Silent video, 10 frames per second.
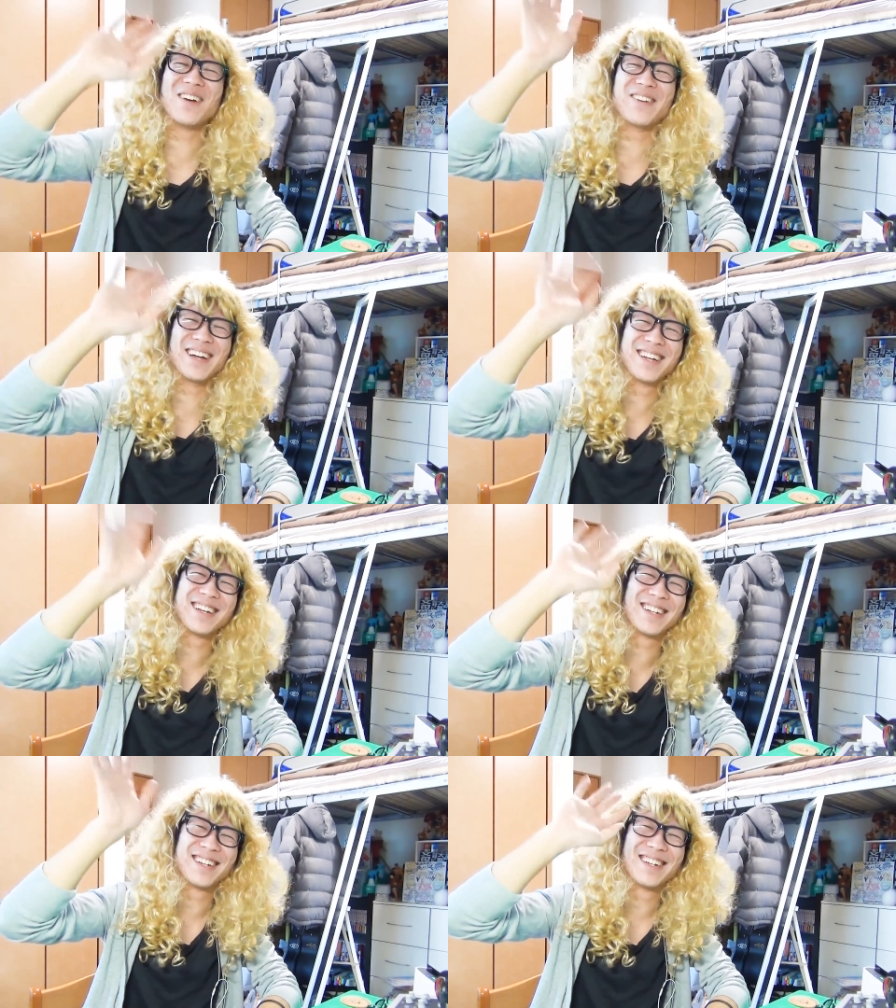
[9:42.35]
オ
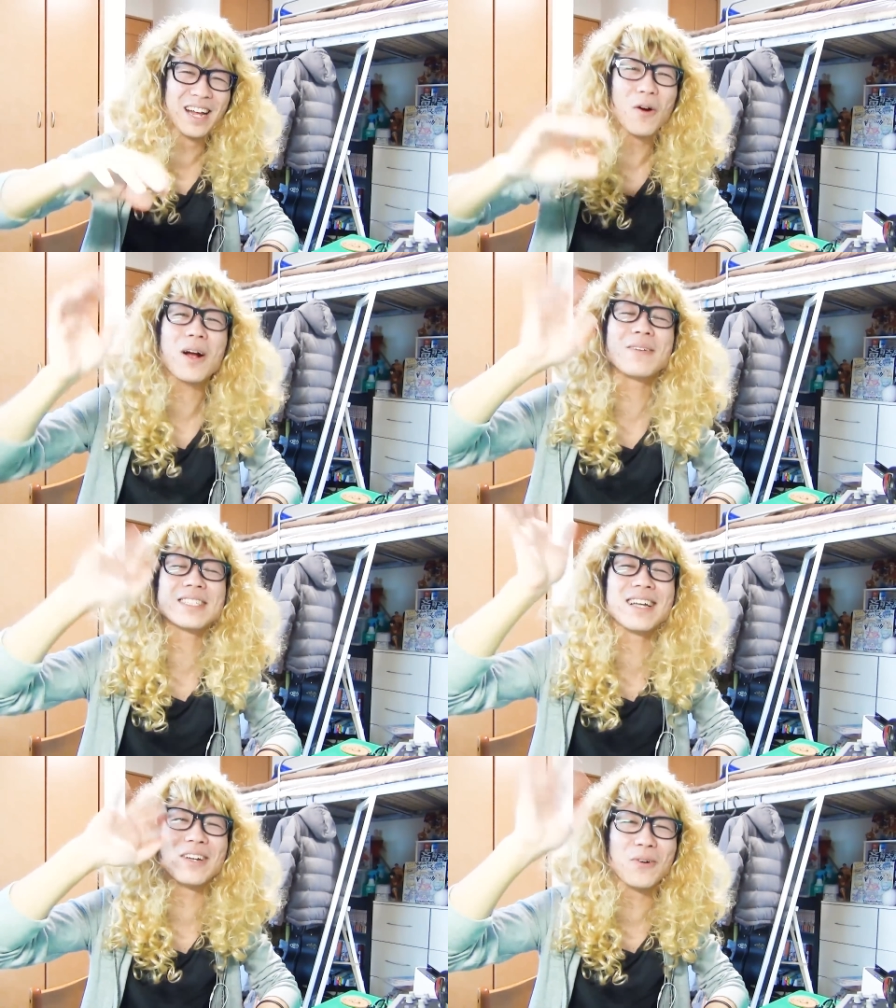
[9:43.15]
カマおか
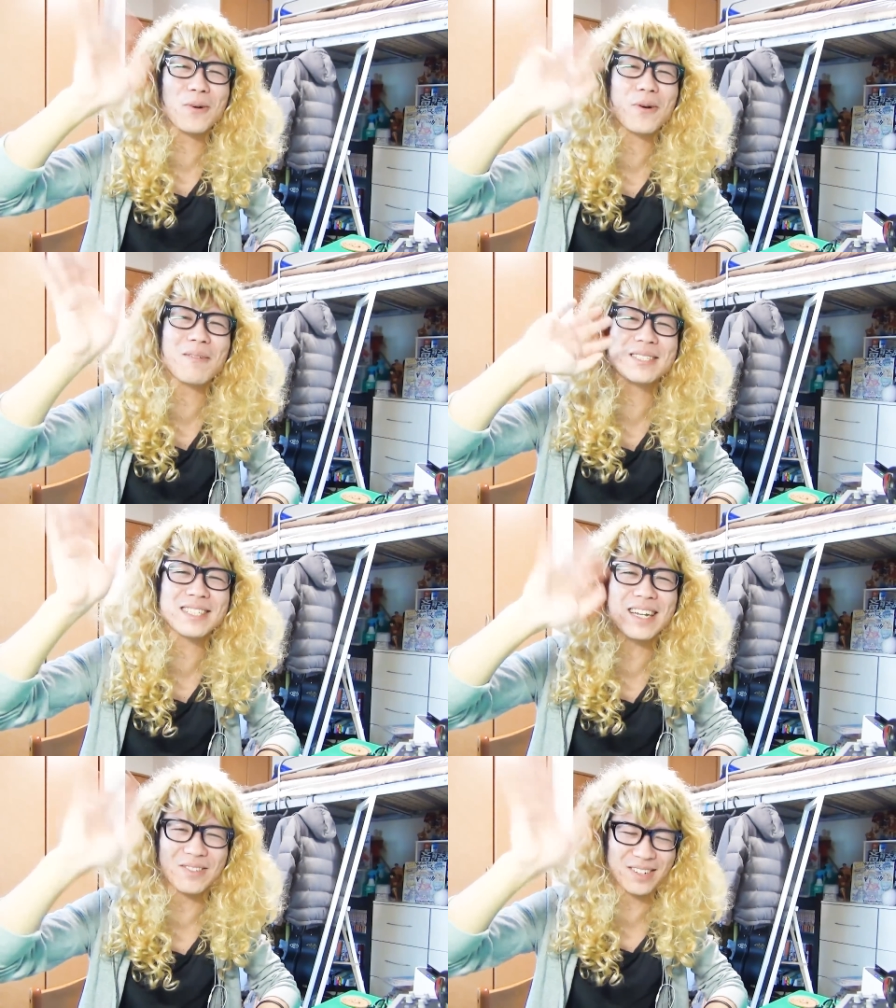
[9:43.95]
じゃないよ。俺おかマ
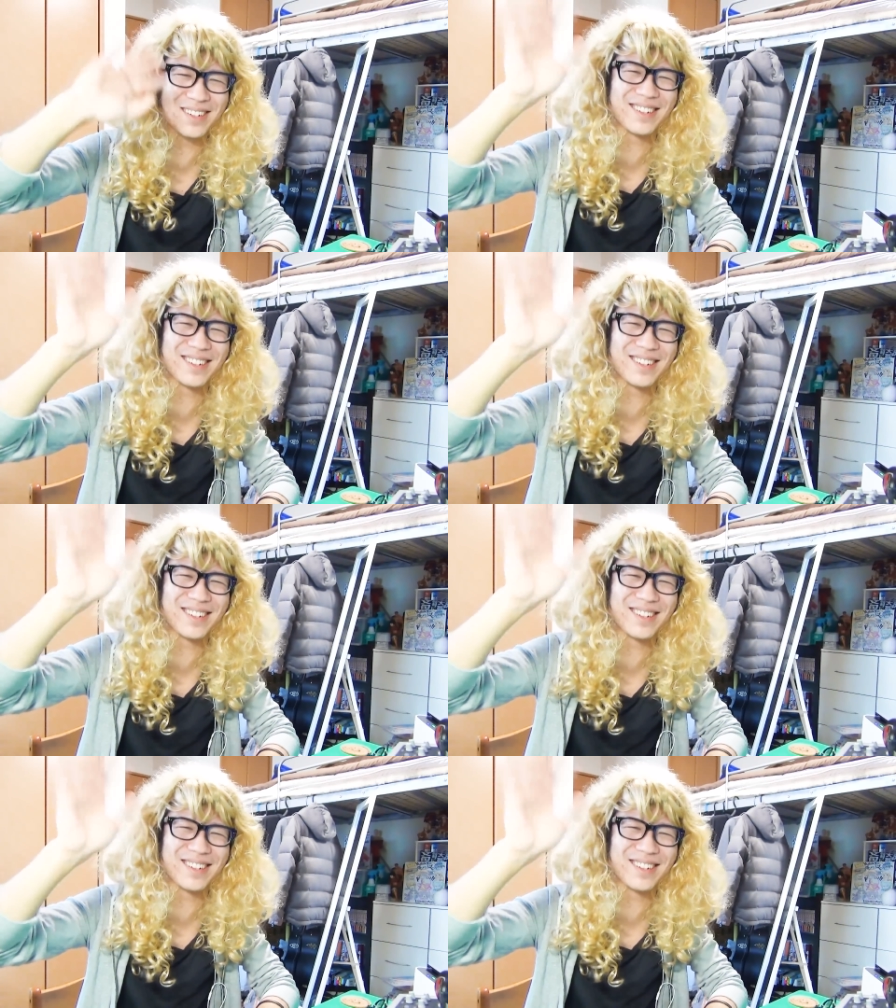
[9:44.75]
じゃないよ。